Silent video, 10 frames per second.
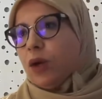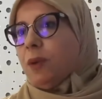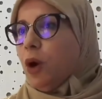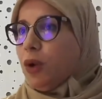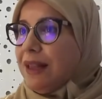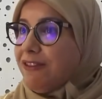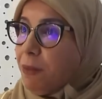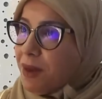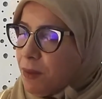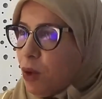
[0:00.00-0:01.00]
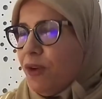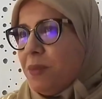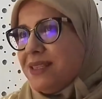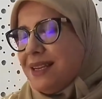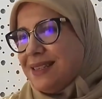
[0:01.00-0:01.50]
كما قلت لك فما ما هو
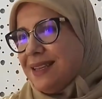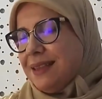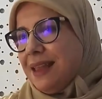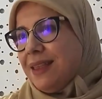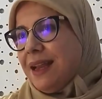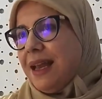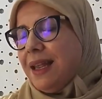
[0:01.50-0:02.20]
فما دراسات تأثير على